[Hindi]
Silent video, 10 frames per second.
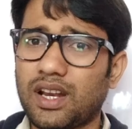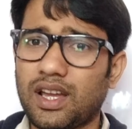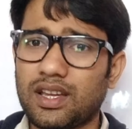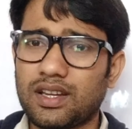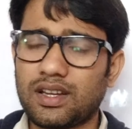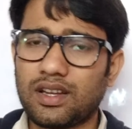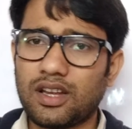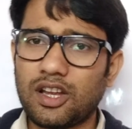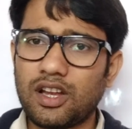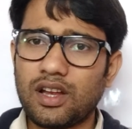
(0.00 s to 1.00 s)
लाए
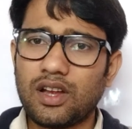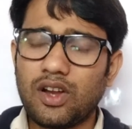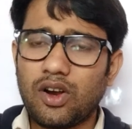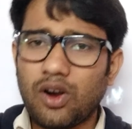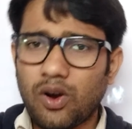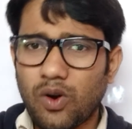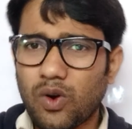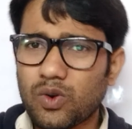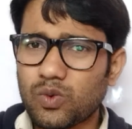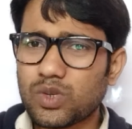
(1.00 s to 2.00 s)

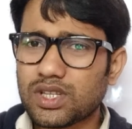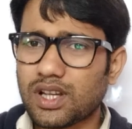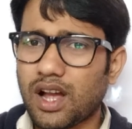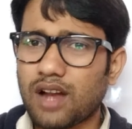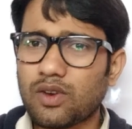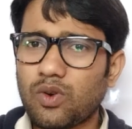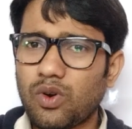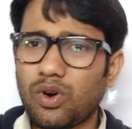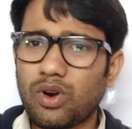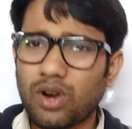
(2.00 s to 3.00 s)
और उस कान को
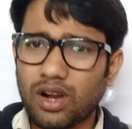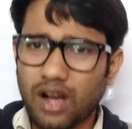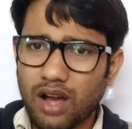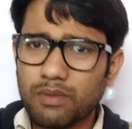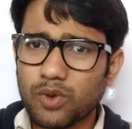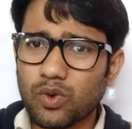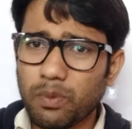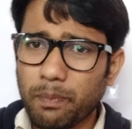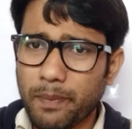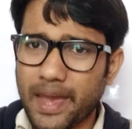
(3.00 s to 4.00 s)
काम को
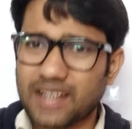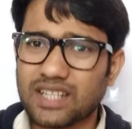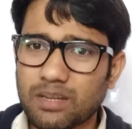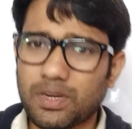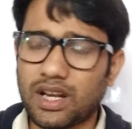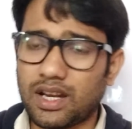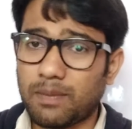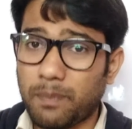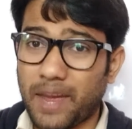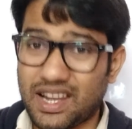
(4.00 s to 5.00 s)
पैशन बना ले
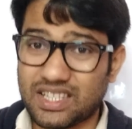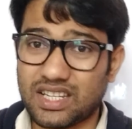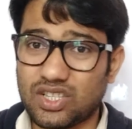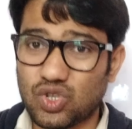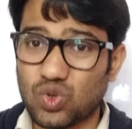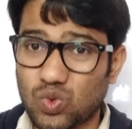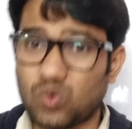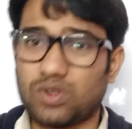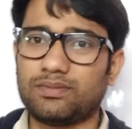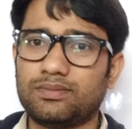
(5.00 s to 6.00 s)
पैशन जुनून
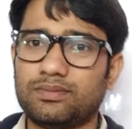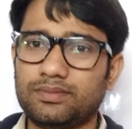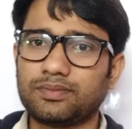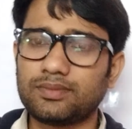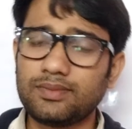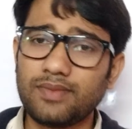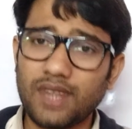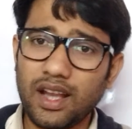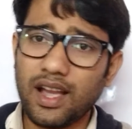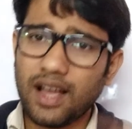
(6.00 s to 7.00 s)

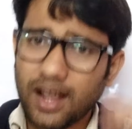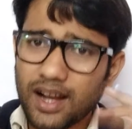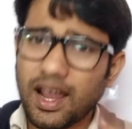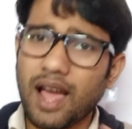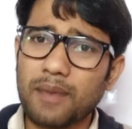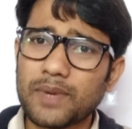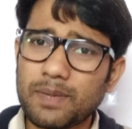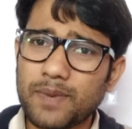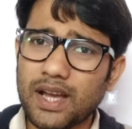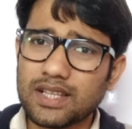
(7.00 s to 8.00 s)
अगर आपके
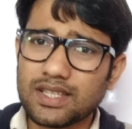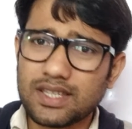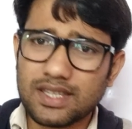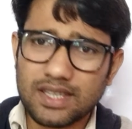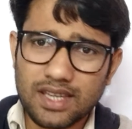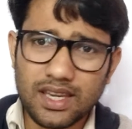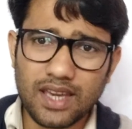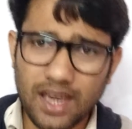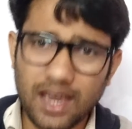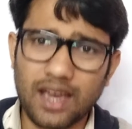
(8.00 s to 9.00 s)
पास ये
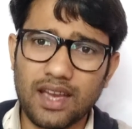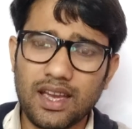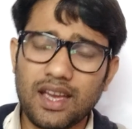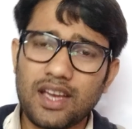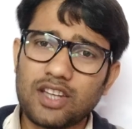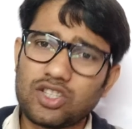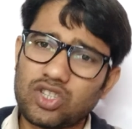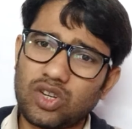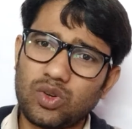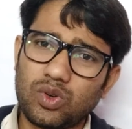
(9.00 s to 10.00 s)
है
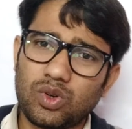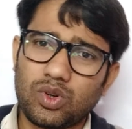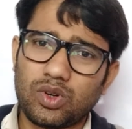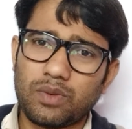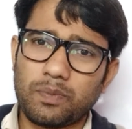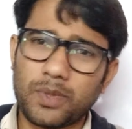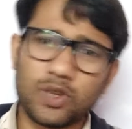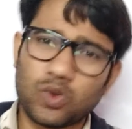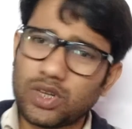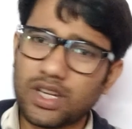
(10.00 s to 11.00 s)
चलो मैं
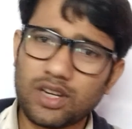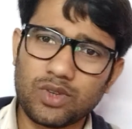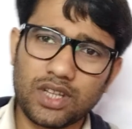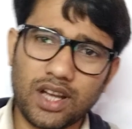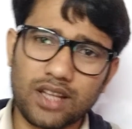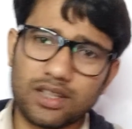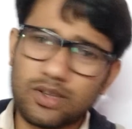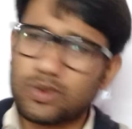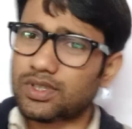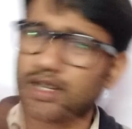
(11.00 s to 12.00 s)
दुनिया को दिखाता
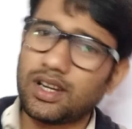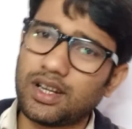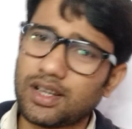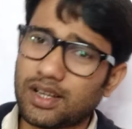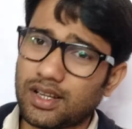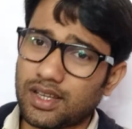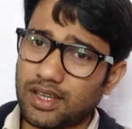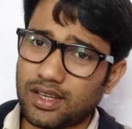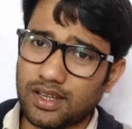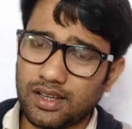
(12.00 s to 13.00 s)
हूँ कुछ अलग करके